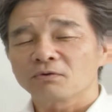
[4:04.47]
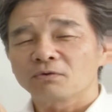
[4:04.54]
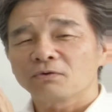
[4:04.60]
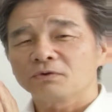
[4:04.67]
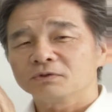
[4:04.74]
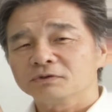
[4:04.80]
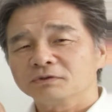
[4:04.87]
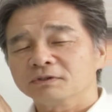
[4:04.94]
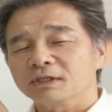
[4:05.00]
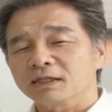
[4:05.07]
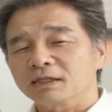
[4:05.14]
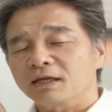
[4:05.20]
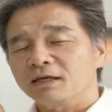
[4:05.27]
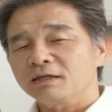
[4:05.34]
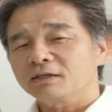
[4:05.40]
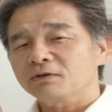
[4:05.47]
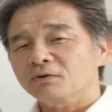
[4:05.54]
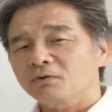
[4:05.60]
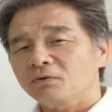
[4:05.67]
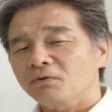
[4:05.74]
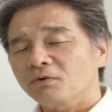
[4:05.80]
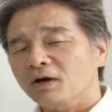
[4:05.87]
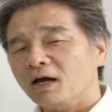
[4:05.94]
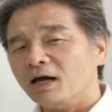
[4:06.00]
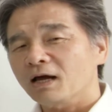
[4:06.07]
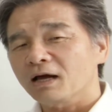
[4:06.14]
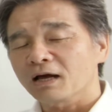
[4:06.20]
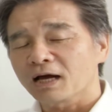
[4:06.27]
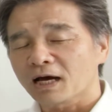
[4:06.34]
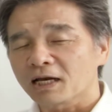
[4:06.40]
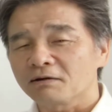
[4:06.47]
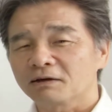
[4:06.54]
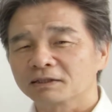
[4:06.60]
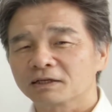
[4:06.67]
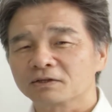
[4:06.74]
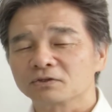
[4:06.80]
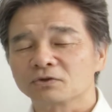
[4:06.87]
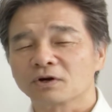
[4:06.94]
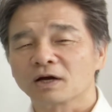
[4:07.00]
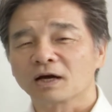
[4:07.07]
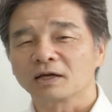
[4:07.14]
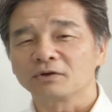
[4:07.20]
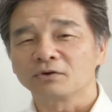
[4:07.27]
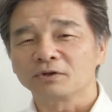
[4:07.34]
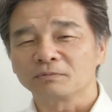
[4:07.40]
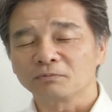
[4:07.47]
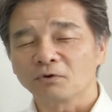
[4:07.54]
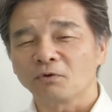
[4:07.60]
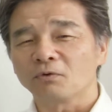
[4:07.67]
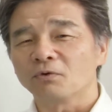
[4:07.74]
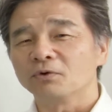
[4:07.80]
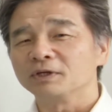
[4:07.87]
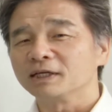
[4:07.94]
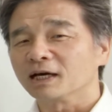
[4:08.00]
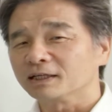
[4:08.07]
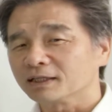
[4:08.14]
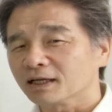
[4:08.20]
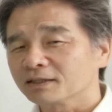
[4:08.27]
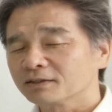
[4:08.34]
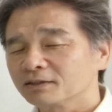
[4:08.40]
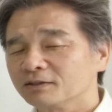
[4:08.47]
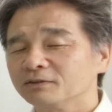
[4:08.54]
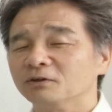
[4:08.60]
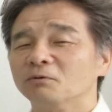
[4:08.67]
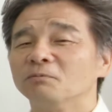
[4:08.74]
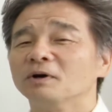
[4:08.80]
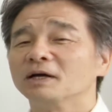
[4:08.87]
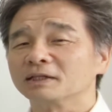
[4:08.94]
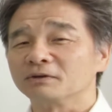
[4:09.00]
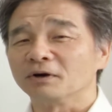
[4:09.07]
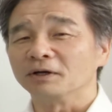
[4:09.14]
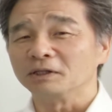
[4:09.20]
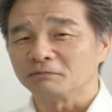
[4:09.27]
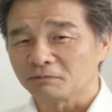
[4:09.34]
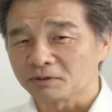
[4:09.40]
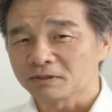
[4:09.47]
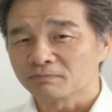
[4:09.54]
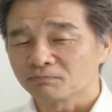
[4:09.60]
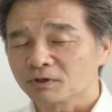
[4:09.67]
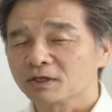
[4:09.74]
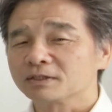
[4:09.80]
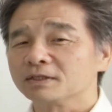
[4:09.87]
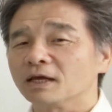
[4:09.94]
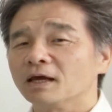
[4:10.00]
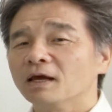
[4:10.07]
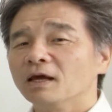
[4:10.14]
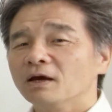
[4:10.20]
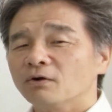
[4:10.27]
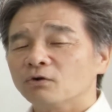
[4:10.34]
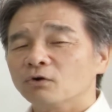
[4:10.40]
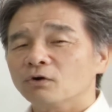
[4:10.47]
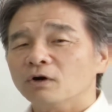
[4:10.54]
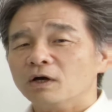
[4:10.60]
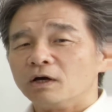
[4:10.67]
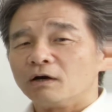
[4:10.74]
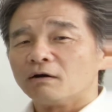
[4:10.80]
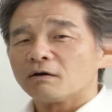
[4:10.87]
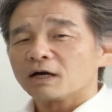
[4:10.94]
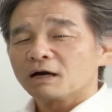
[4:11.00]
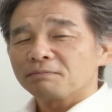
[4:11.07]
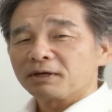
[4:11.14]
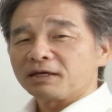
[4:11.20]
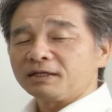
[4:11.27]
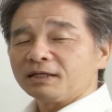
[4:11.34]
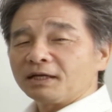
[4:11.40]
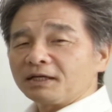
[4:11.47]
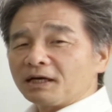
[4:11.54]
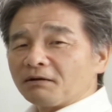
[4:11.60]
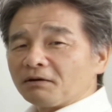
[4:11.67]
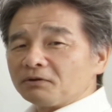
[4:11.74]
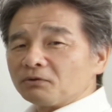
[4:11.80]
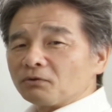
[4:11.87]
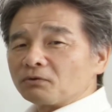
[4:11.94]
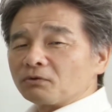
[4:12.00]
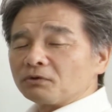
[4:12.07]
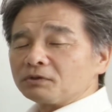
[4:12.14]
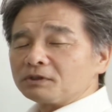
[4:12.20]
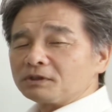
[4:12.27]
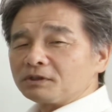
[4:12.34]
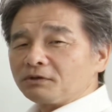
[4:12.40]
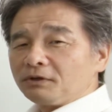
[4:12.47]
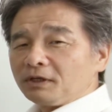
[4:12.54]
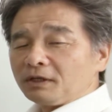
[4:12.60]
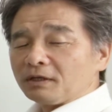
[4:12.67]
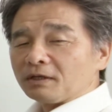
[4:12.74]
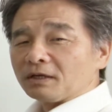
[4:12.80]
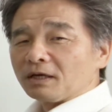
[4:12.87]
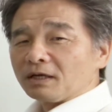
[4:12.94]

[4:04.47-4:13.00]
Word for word: こういうふうな天気の方が晴れ渡る空よりも多いかなっていうふうに思われた方がいいと思います。でですね、この画面左側のこの低い